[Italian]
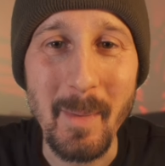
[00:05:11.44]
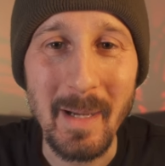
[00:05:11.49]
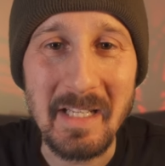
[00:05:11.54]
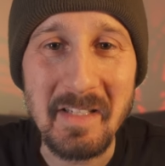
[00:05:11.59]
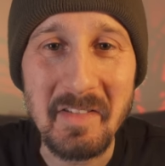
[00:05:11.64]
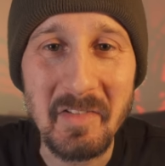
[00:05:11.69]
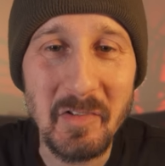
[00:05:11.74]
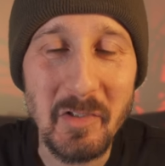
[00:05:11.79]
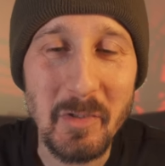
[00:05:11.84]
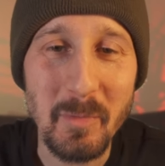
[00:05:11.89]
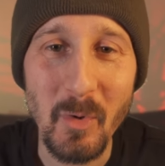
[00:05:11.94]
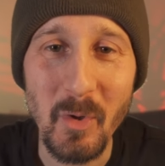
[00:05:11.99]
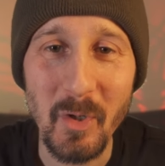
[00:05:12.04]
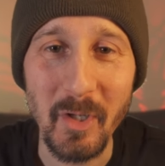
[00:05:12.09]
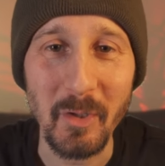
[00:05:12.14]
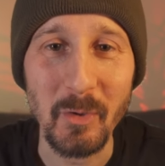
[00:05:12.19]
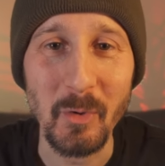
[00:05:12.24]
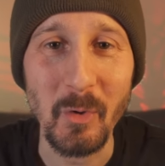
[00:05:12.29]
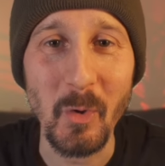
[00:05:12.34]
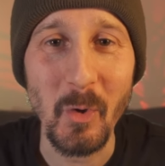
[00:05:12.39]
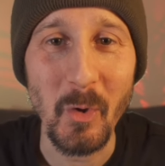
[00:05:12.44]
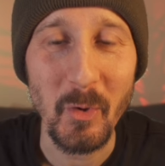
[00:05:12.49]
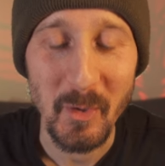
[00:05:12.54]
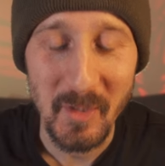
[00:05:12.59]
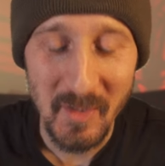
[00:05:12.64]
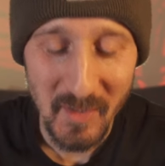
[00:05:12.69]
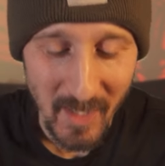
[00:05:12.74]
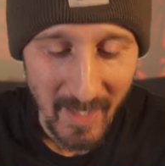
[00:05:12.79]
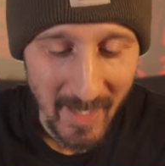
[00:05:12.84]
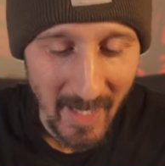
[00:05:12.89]
malissimo, credo
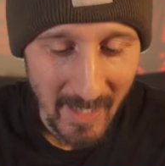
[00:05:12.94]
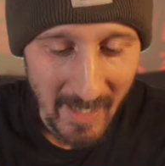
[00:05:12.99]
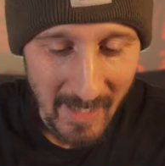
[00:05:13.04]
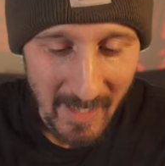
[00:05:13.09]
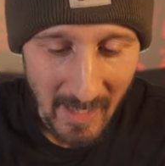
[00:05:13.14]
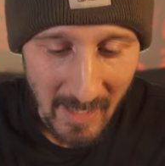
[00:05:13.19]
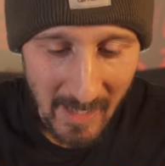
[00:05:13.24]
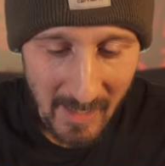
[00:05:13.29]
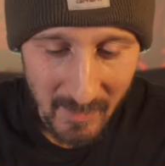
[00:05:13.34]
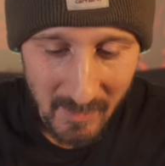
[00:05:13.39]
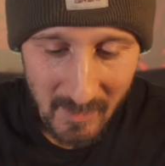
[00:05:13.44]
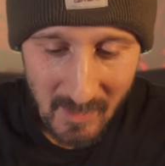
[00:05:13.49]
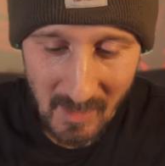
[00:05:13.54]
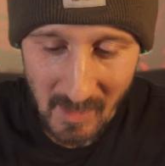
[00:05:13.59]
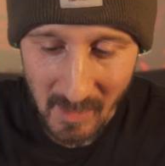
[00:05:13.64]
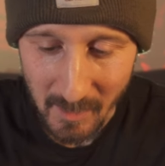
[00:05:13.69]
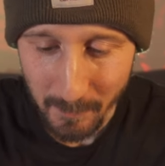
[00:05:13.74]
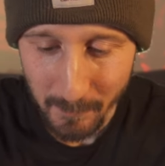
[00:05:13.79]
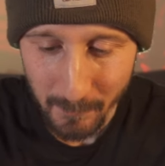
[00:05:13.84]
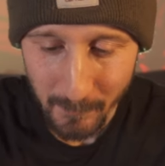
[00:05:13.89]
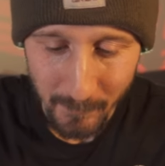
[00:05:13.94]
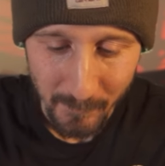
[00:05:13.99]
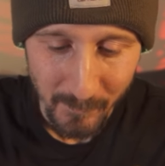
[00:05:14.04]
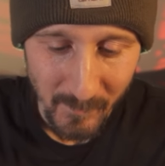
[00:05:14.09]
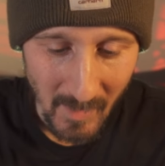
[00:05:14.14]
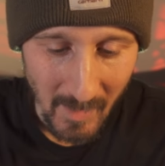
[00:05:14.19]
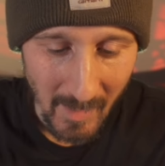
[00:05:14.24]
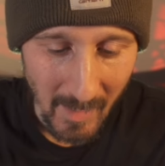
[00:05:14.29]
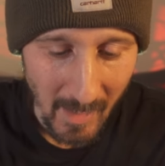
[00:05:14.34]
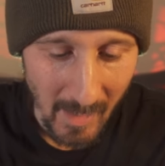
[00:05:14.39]
non sia neanche in HD
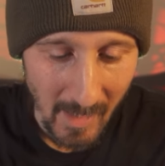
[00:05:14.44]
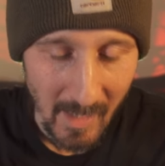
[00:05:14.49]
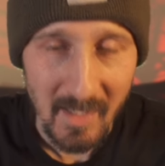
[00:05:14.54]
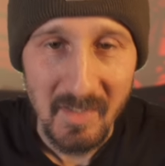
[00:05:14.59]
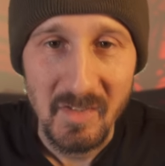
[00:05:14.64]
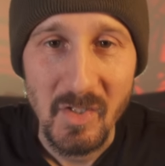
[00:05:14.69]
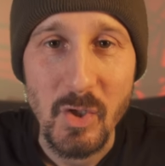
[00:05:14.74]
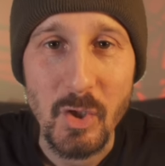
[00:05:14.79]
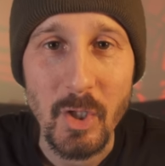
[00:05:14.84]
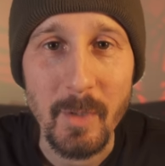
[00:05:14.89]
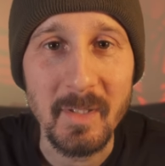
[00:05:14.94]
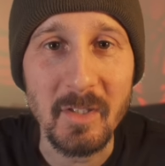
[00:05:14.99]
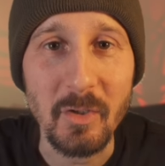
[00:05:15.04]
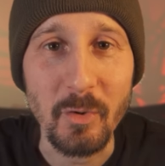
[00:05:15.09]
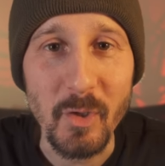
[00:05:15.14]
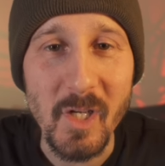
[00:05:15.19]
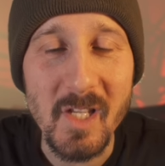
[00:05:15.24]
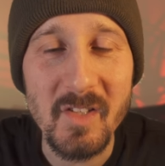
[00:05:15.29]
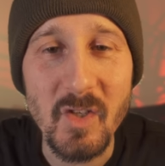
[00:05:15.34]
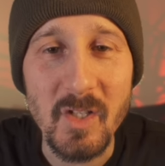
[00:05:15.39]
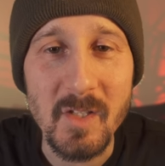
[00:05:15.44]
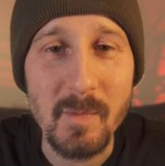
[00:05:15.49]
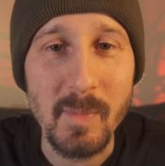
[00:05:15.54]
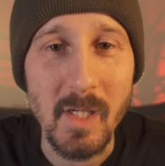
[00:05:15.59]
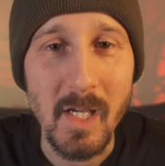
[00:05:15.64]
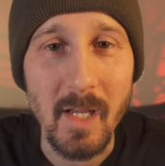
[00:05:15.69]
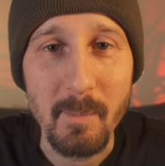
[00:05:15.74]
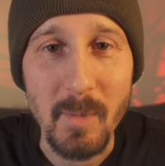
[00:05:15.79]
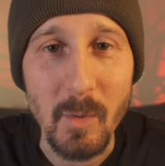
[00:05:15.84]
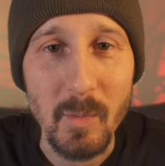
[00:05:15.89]
e sinceramente non riesco a
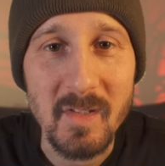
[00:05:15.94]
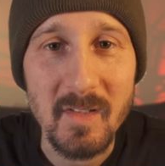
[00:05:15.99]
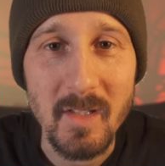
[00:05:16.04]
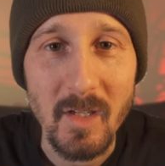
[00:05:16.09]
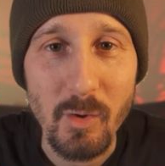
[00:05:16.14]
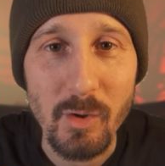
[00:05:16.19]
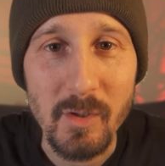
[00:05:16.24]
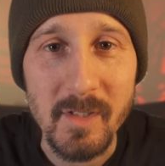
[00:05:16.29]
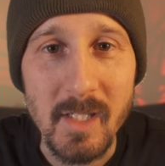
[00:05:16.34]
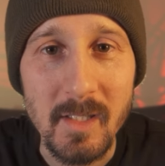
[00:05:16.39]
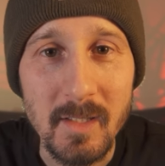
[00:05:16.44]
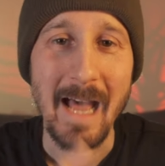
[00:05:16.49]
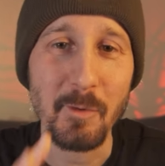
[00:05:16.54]
spiegarmi questa cosa.